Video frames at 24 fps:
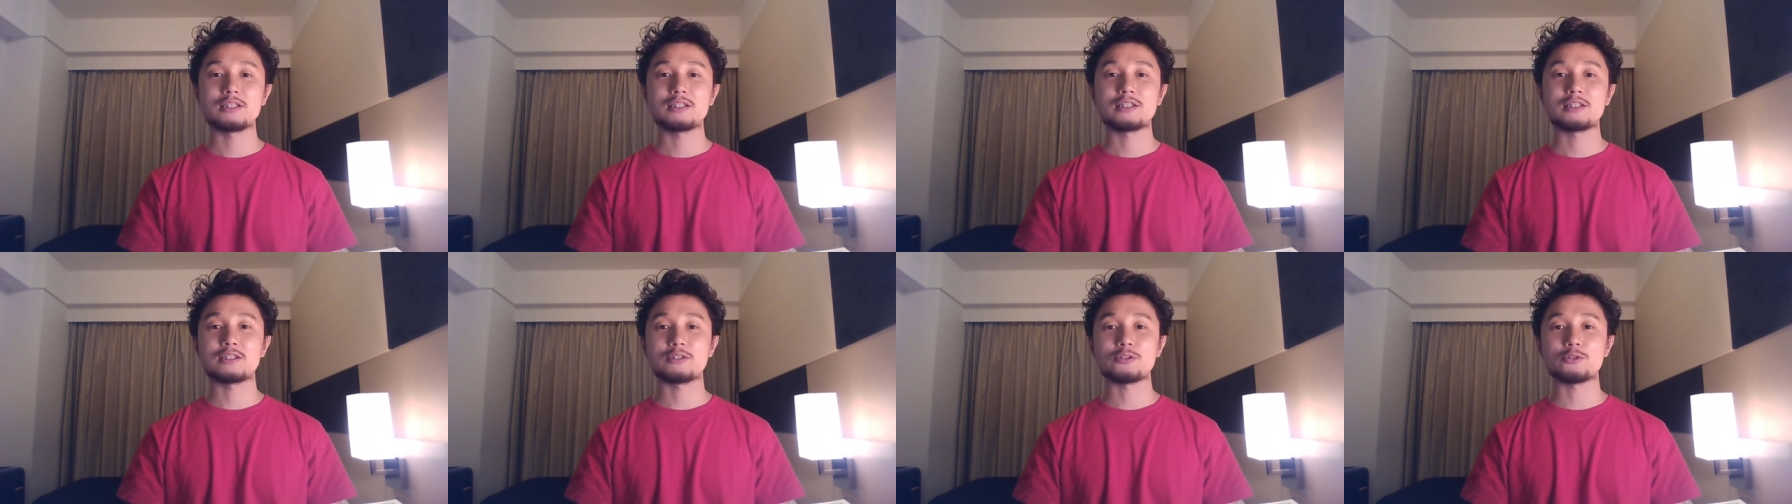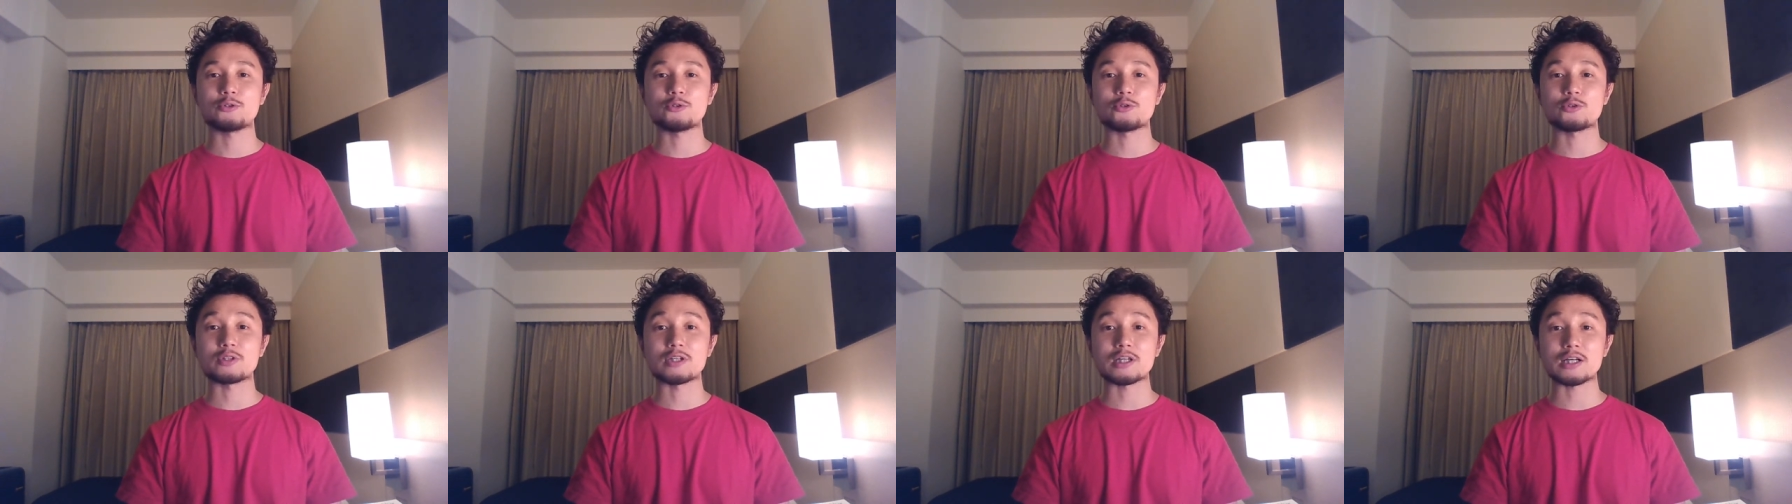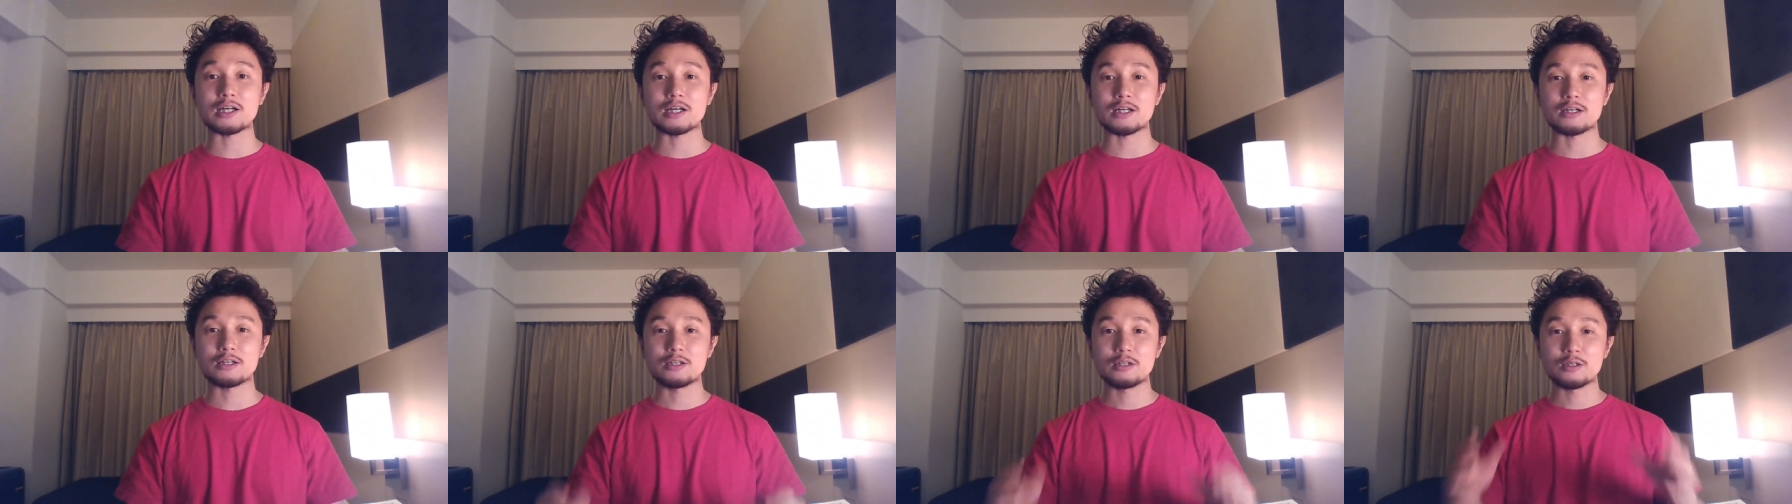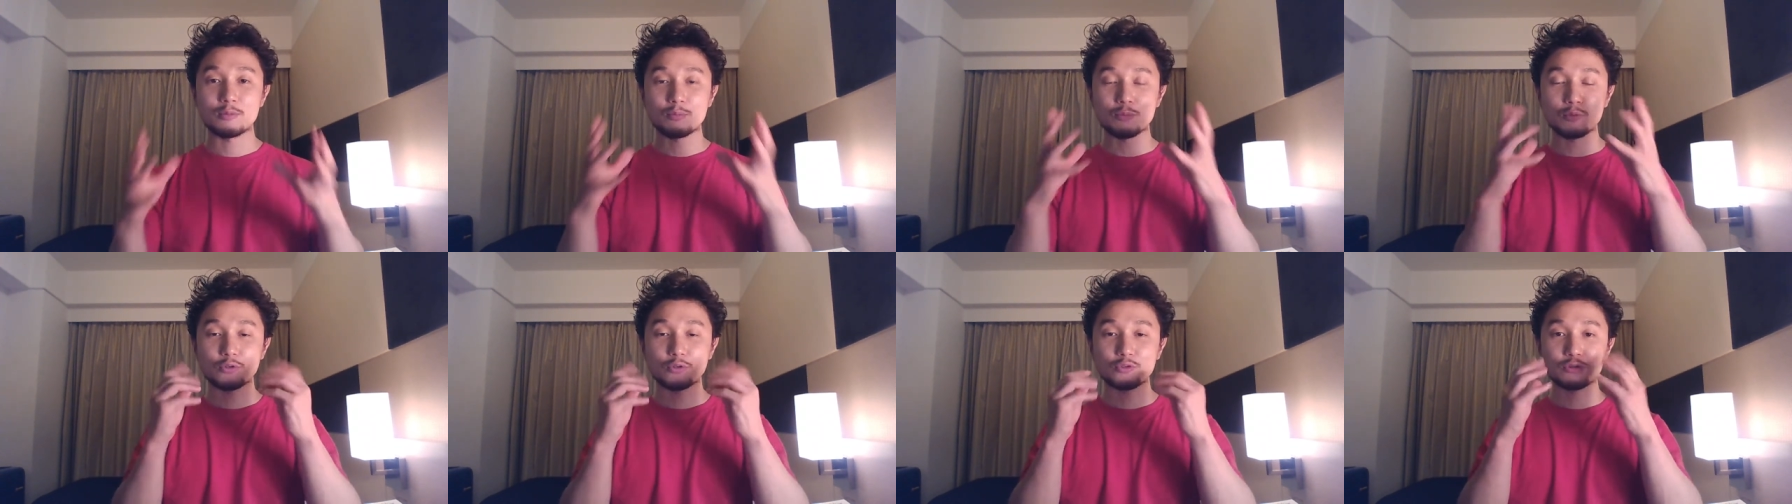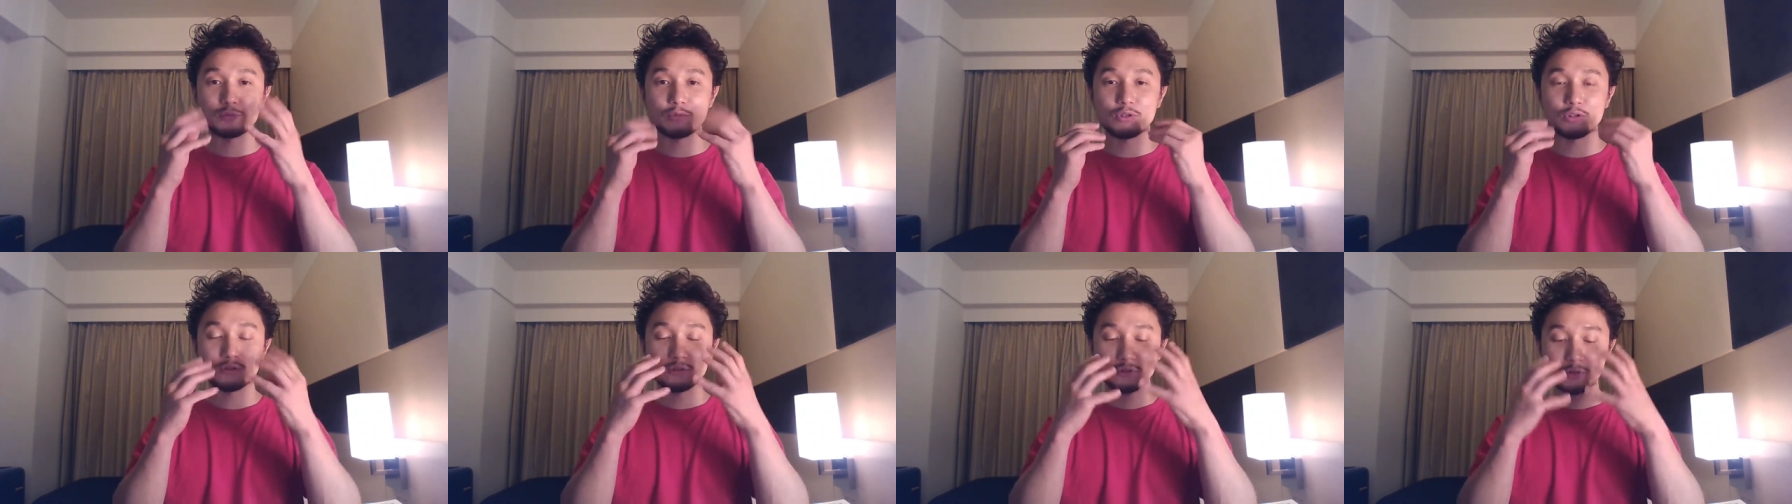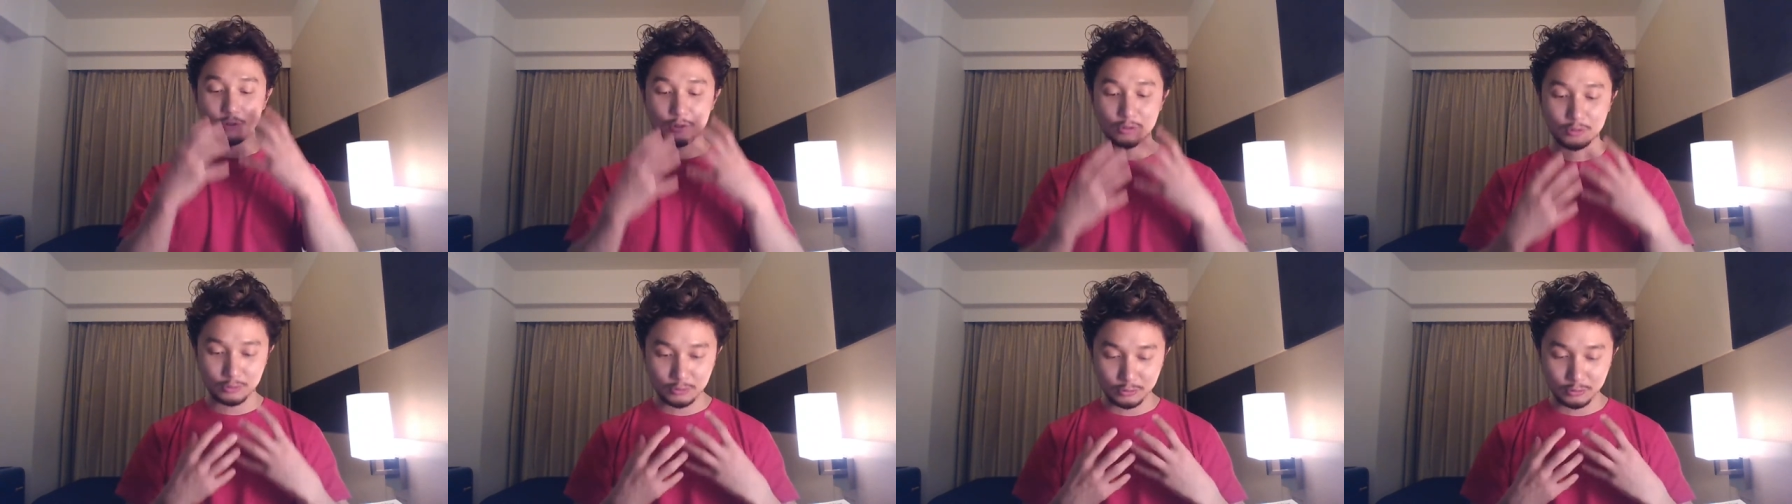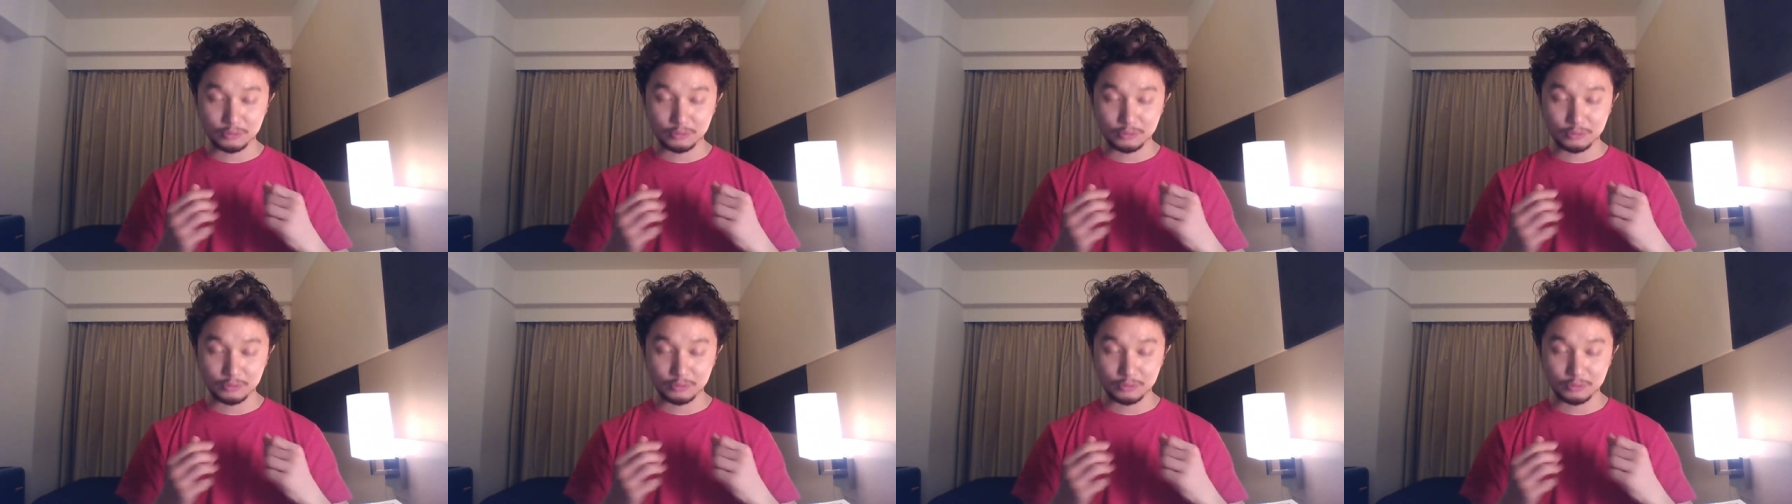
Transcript: 脳がもぐもぐごっ